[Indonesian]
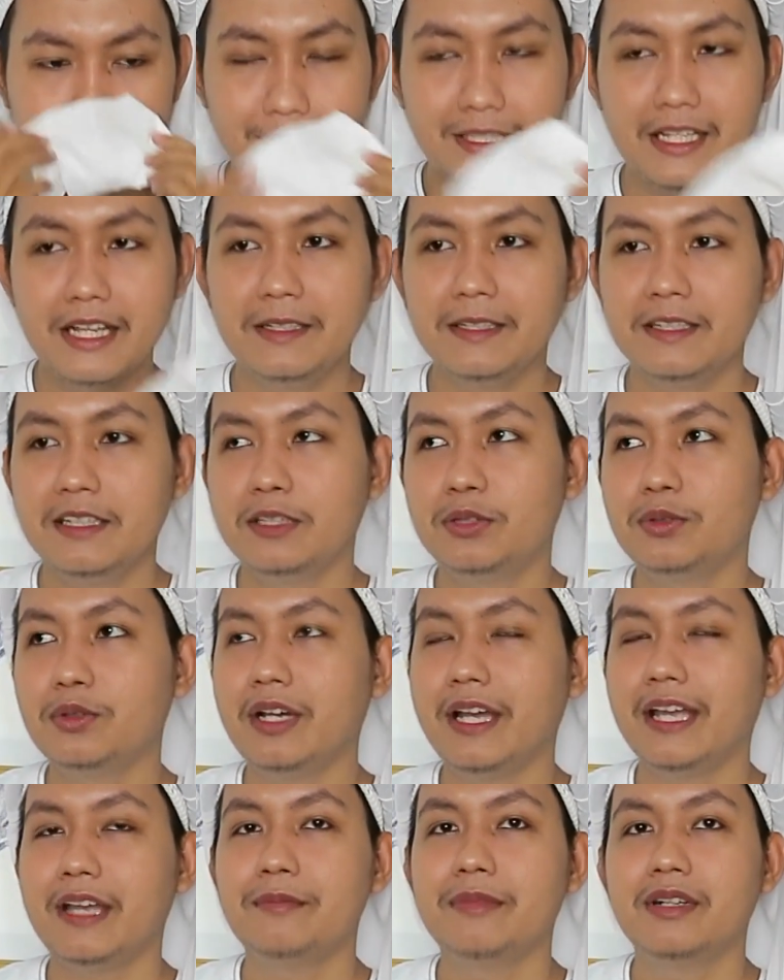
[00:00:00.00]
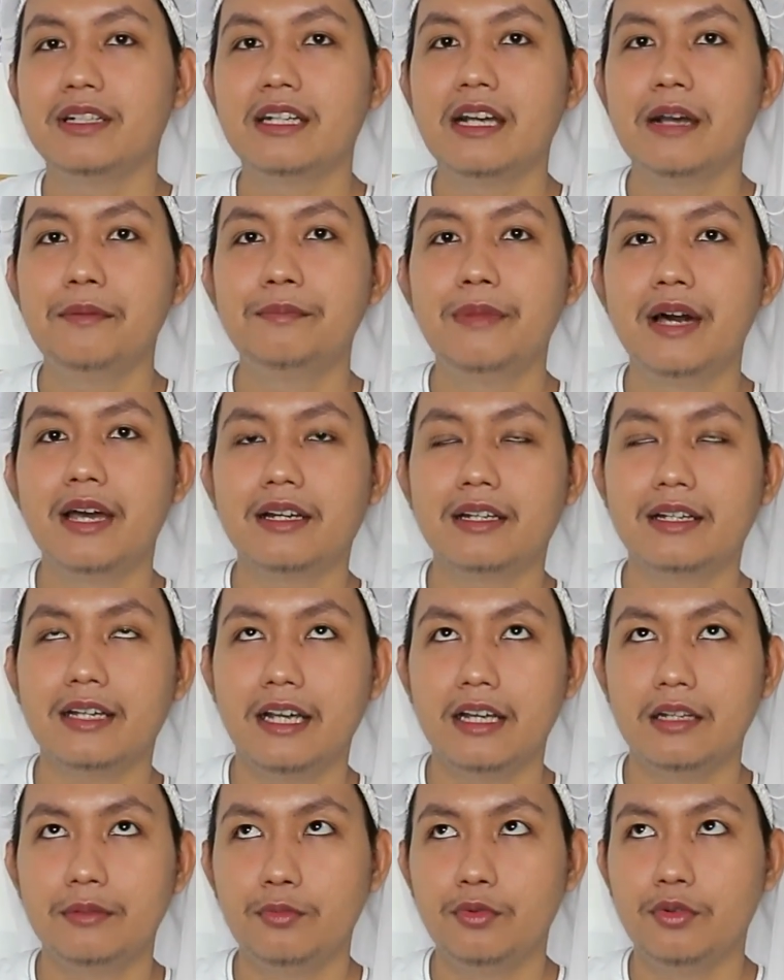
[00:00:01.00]
dan ini tuh kayak
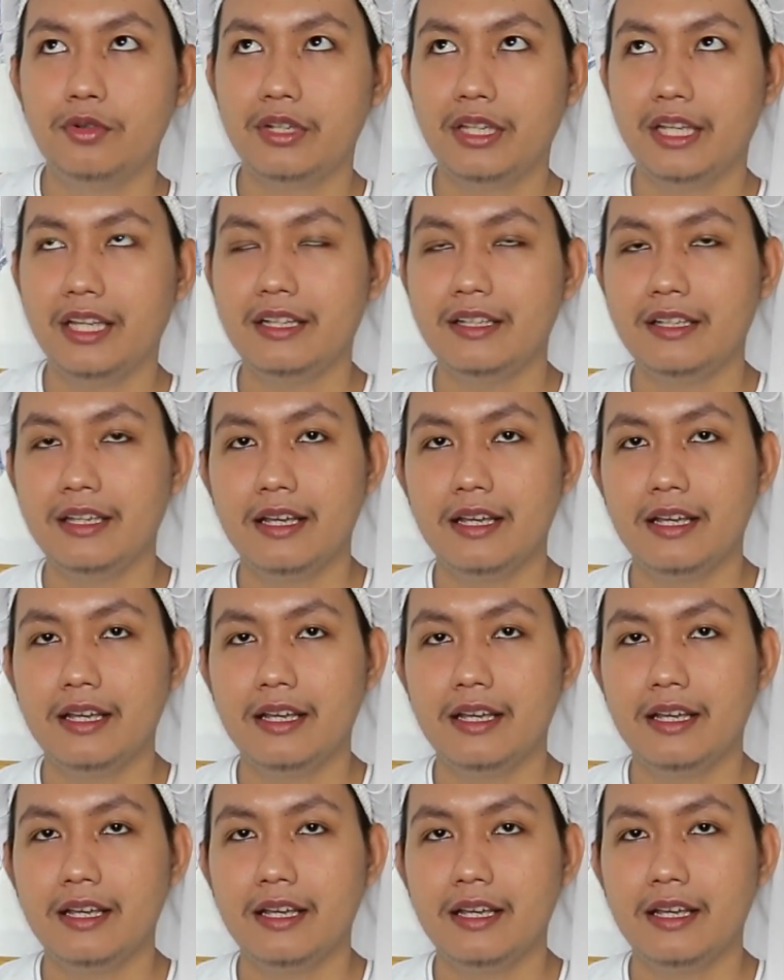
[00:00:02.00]
menggambarkan mungkin